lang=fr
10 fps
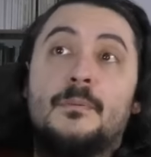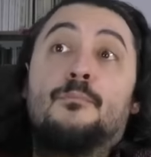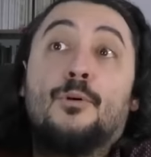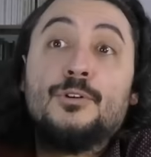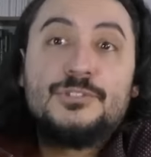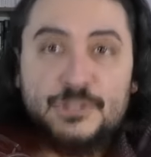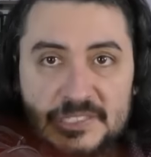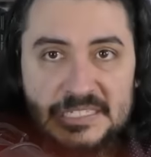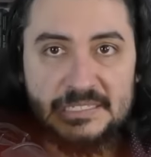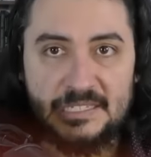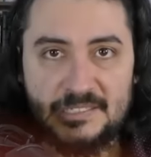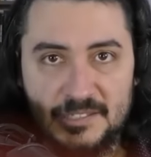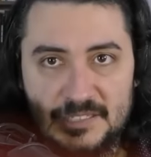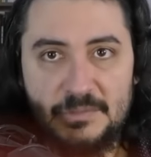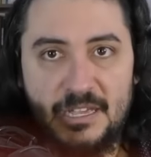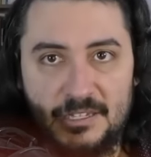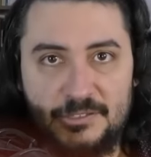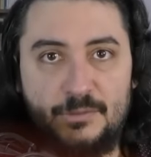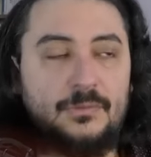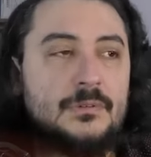Pour une société sans
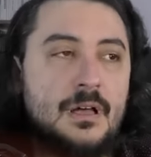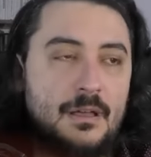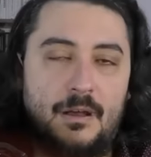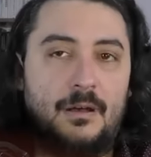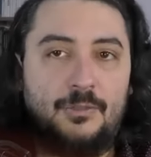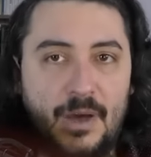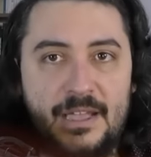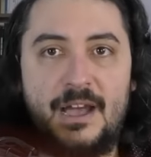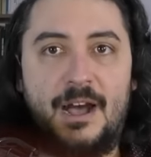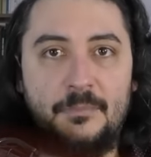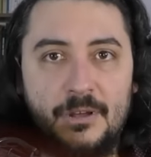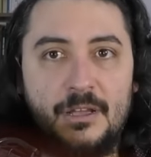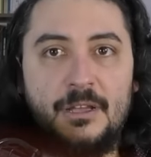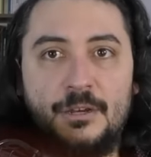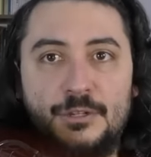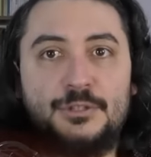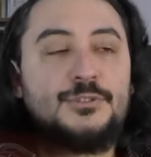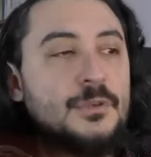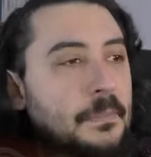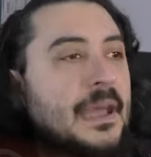immigration noire et arabe, je
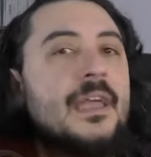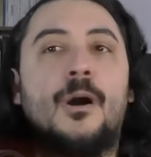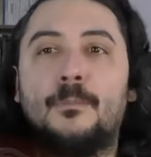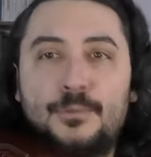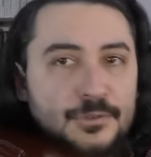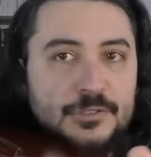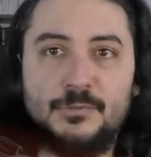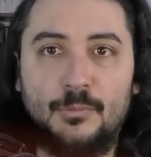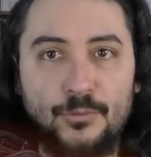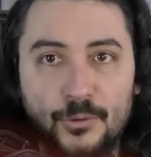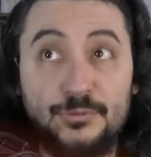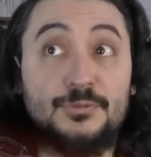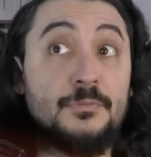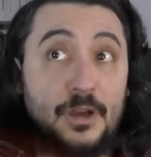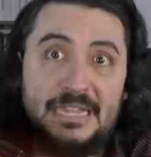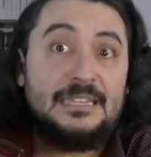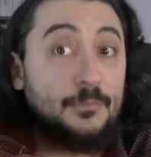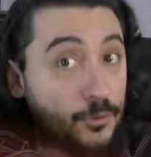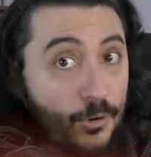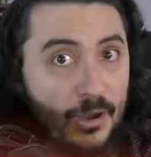suis prêt, en plus de mon boulot youtubeur, qui est un
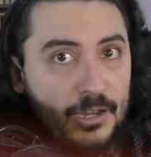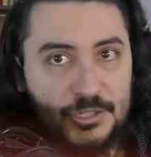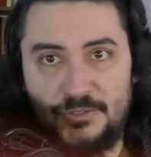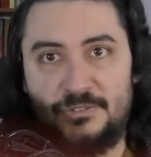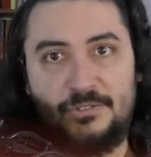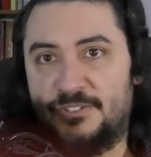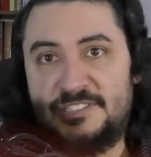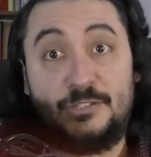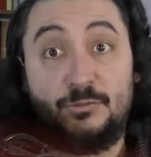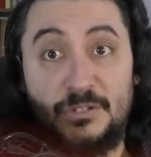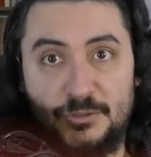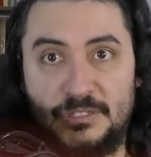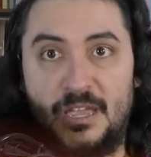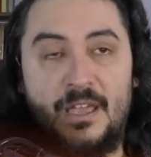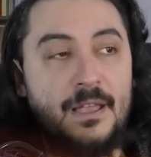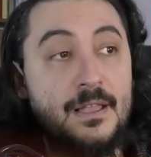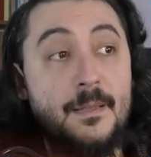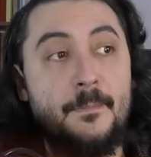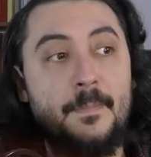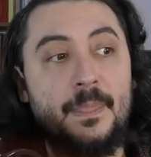boulot, hein, je fais que ça toute ma journée,
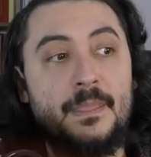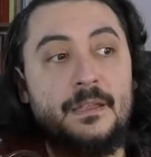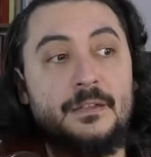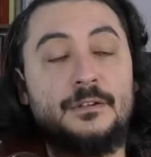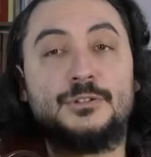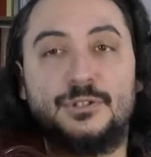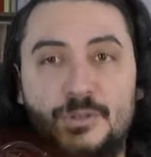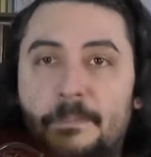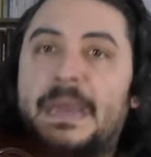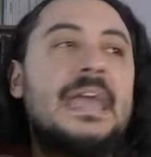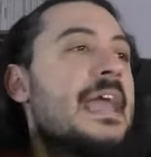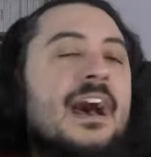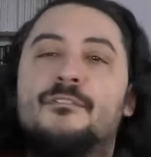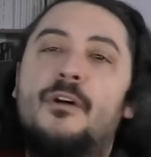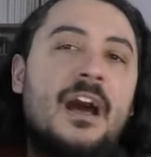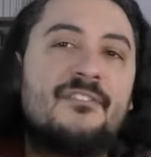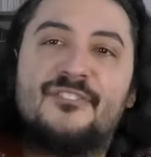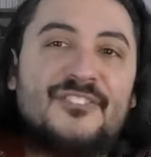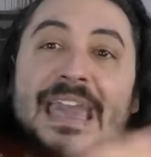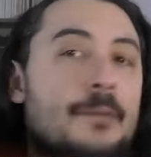je suis prêt à avoir un
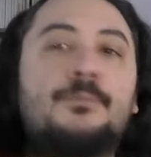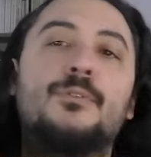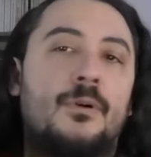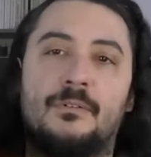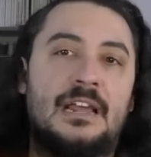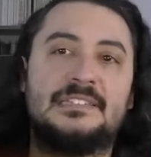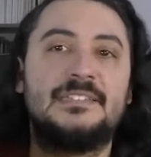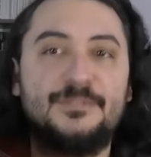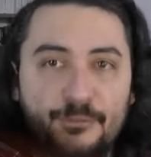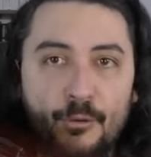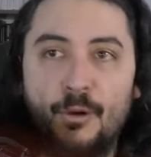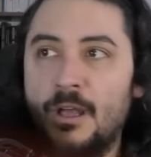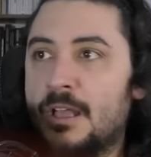vrai boulot. Voilà, s'il faut,